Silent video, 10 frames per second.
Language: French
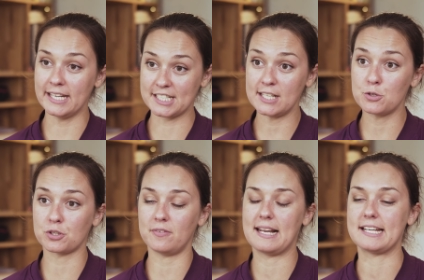Et chez le
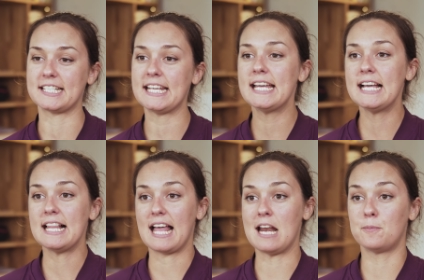cheval âgé,
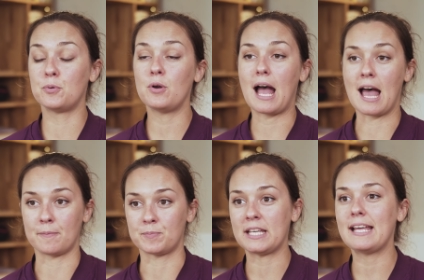elle peut
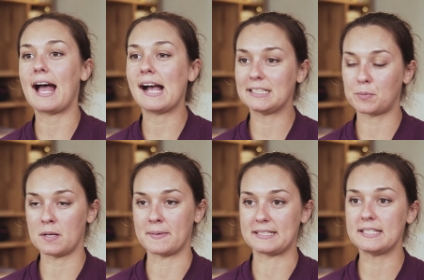amener à des
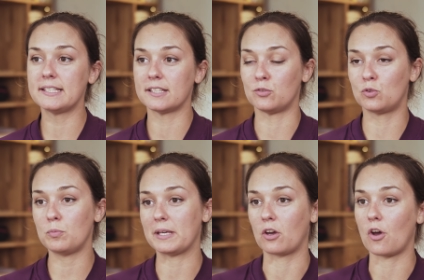problématiques de
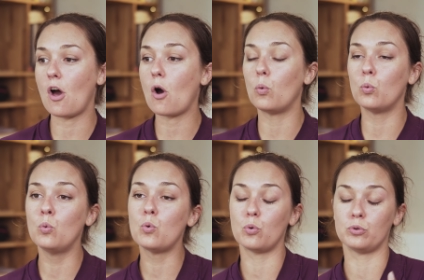maigreur
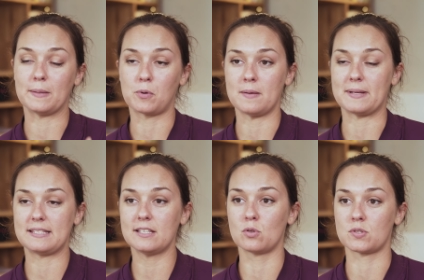ou des
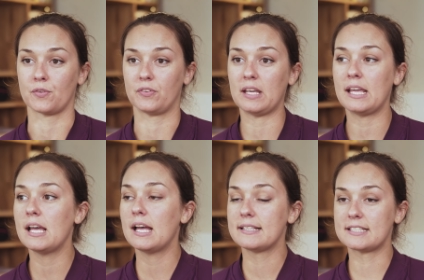problématiques de santé,
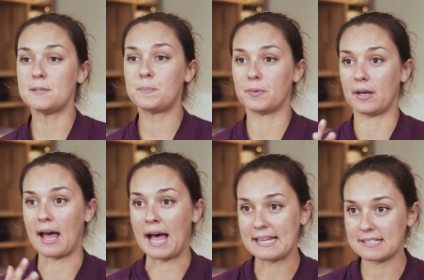type
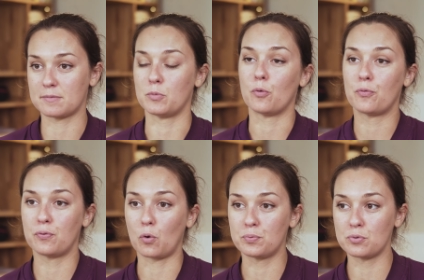asthme,
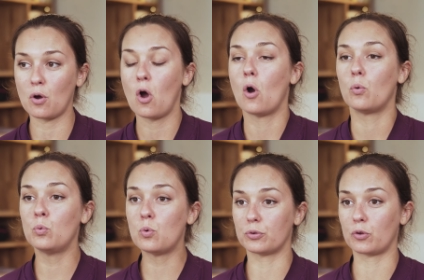fourbure
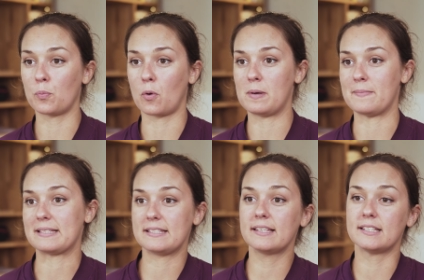ou autres
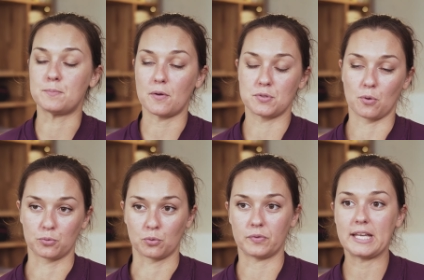problématiques qui peuvent se
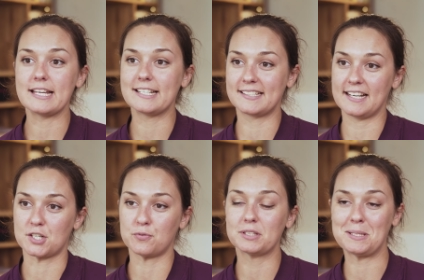retrouver chez
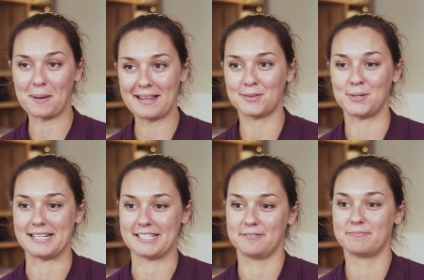les chevaux qui prennent de
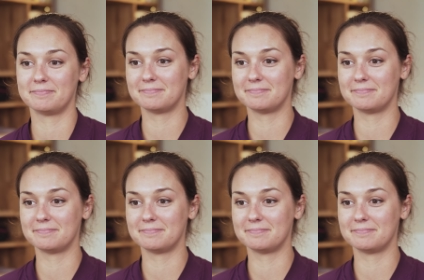l'âge.